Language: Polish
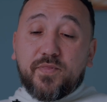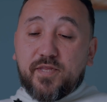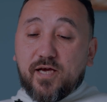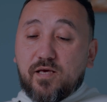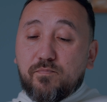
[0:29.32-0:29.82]

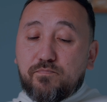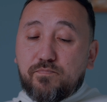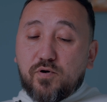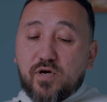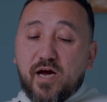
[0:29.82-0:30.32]
takim
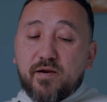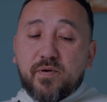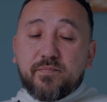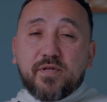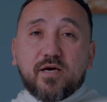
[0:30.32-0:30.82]

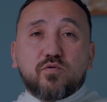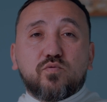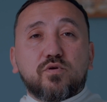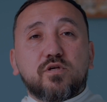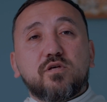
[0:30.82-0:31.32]
pokarmem, na
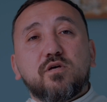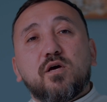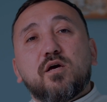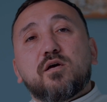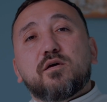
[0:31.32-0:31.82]
który
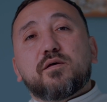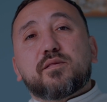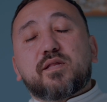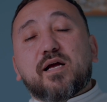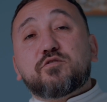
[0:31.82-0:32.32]
e,
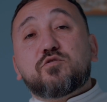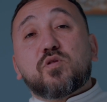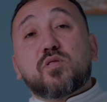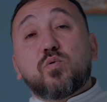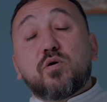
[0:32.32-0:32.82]
stać
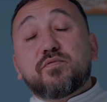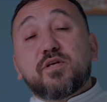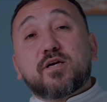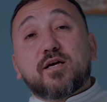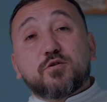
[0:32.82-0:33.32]

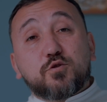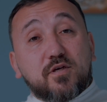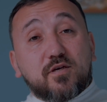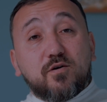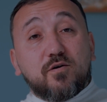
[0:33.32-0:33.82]
dosłownie
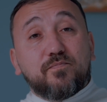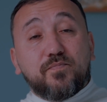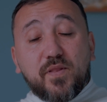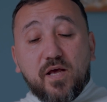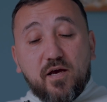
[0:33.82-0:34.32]
każdego.
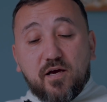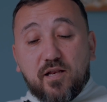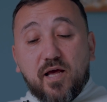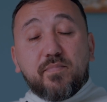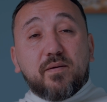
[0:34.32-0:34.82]

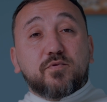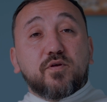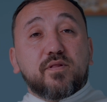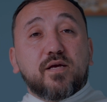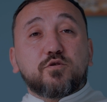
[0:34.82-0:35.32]
Chlebem
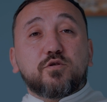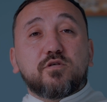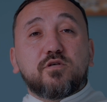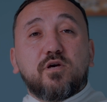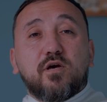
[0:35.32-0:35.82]
to
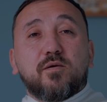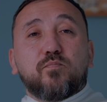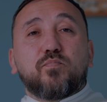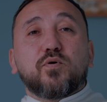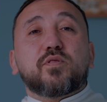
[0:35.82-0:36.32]
znaczy
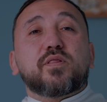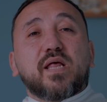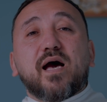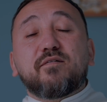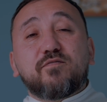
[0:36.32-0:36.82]

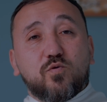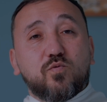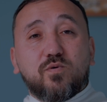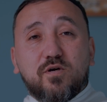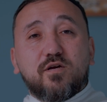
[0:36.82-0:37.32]

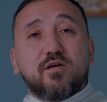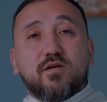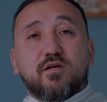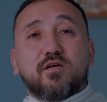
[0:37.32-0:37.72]
podstawą e,